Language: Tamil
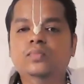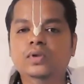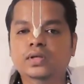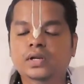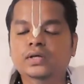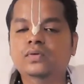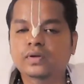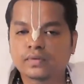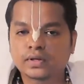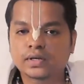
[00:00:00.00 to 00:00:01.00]
பொழுத
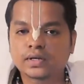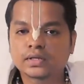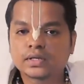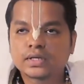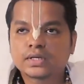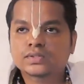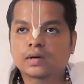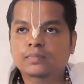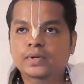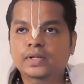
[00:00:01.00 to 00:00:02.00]
கழிக்கக்கூடியவங்க இருக்காங்க சோ
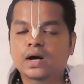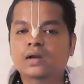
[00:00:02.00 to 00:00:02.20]
அப்படி